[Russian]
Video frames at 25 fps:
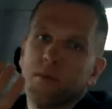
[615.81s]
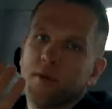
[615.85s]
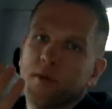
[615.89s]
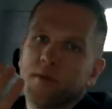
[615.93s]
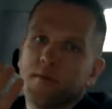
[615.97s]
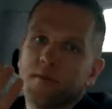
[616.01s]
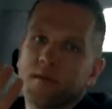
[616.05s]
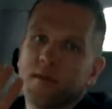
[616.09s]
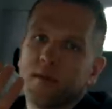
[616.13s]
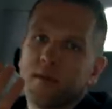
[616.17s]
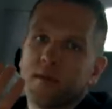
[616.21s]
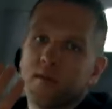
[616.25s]

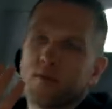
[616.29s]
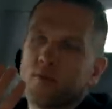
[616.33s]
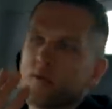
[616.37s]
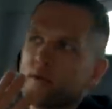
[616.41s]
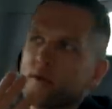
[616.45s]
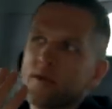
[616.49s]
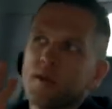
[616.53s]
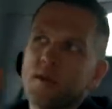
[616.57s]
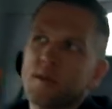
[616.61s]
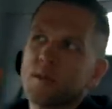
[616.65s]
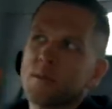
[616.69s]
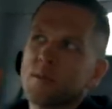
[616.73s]
правда, нет.
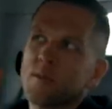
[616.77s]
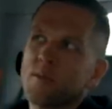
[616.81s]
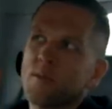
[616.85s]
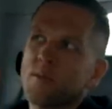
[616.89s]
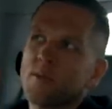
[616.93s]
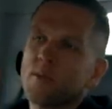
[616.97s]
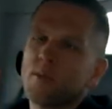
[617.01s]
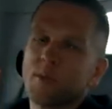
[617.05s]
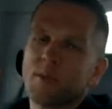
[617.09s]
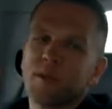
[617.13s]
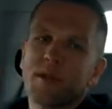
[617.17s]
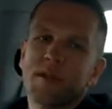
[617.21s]
Единственный
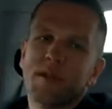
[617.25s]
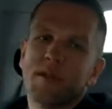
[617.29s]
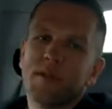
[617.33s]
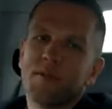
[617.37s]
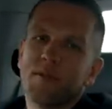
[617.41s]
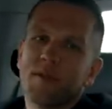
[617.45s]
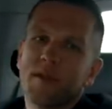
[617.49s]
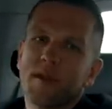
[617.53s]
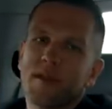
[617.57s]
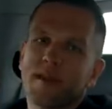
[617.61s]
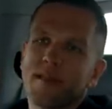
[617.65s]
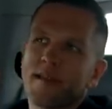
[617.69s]
минус
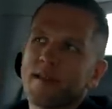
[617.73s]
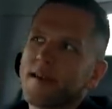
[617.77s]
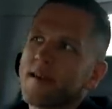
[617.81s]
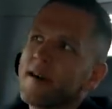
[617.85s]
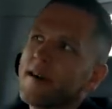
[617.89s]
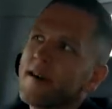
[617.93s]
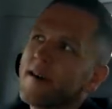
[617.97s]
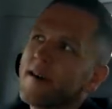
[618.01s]
третьего ряда.